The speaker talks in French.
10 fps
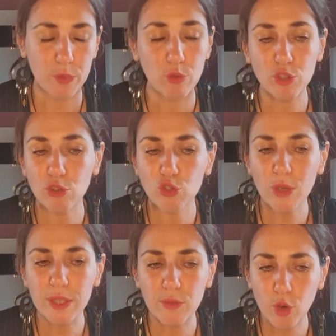Donc, c'est un
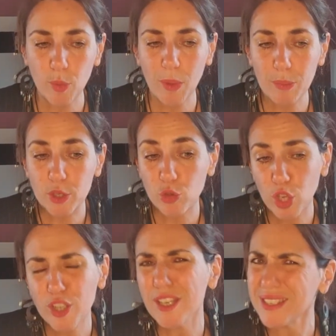jeu de développement
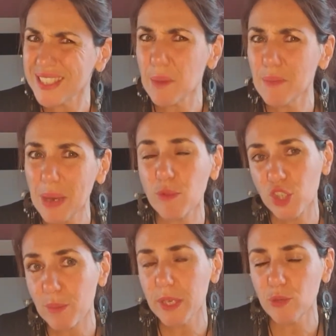personnel qui est assez sympa. Moi,
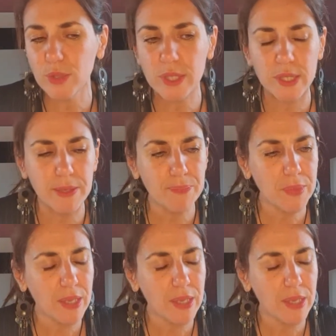j'aime bien l'utiliser.